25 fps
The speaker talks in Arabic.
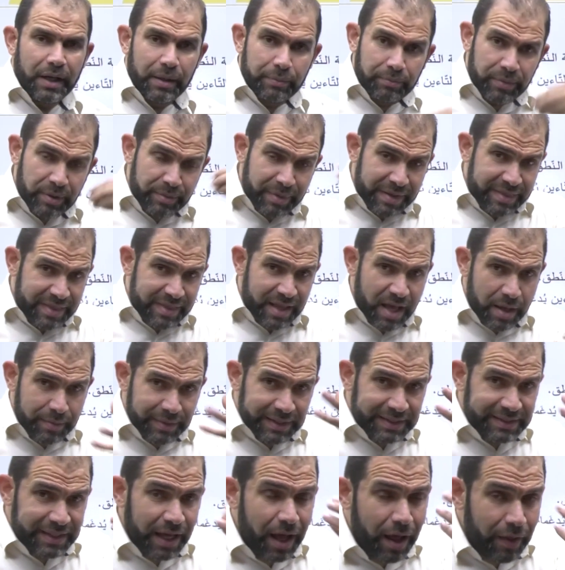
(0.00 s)

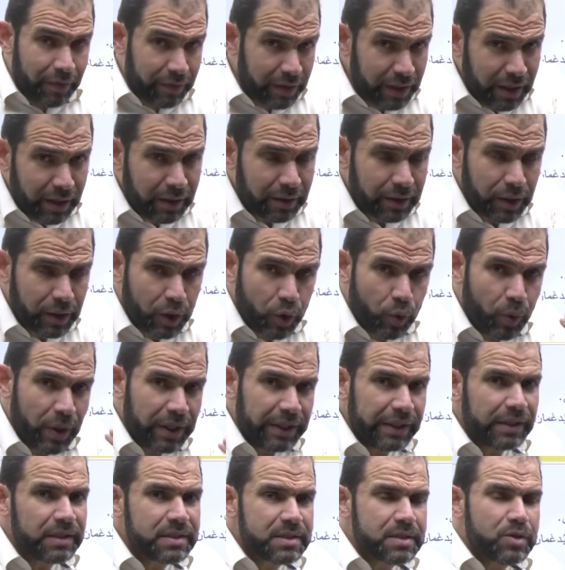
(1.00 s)
بمثابة تحضير
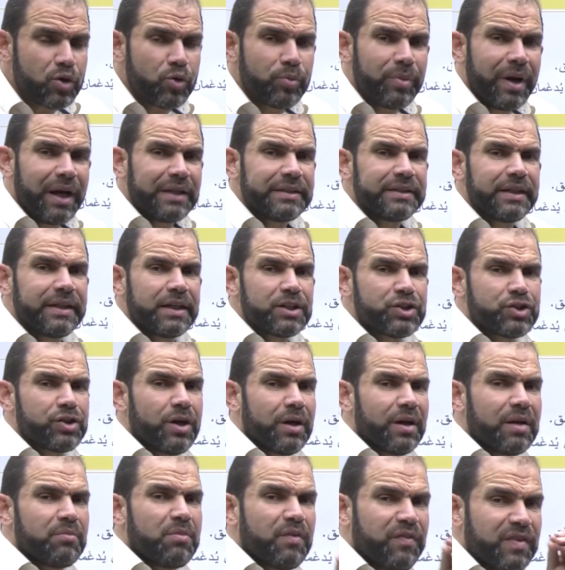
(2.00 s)
كويس وبعدها إن
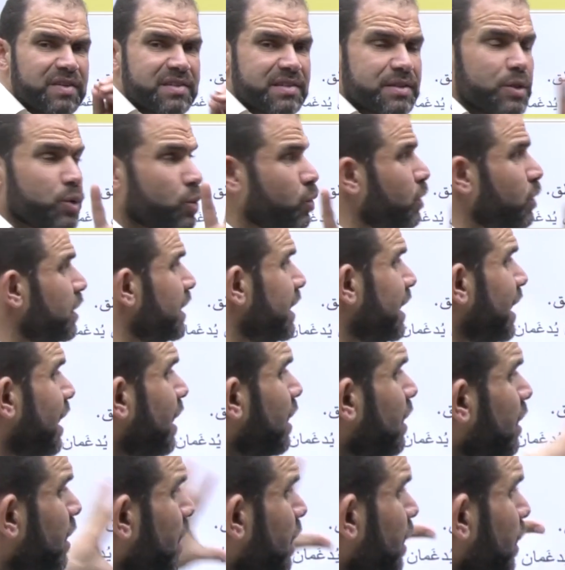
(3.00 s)
شاء الله بفصل لكم
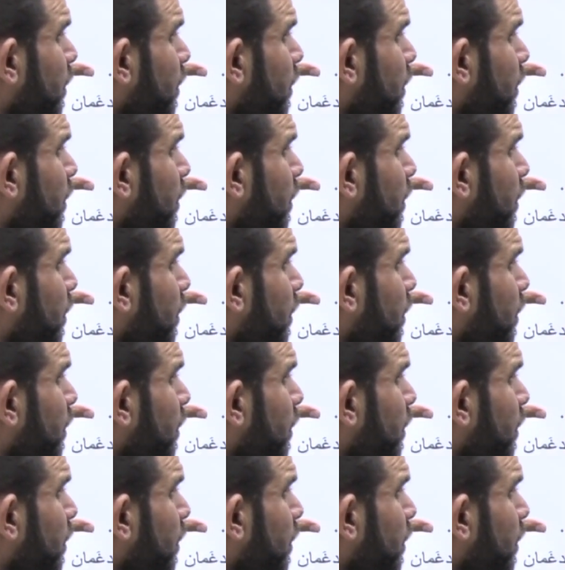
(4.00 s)
إياه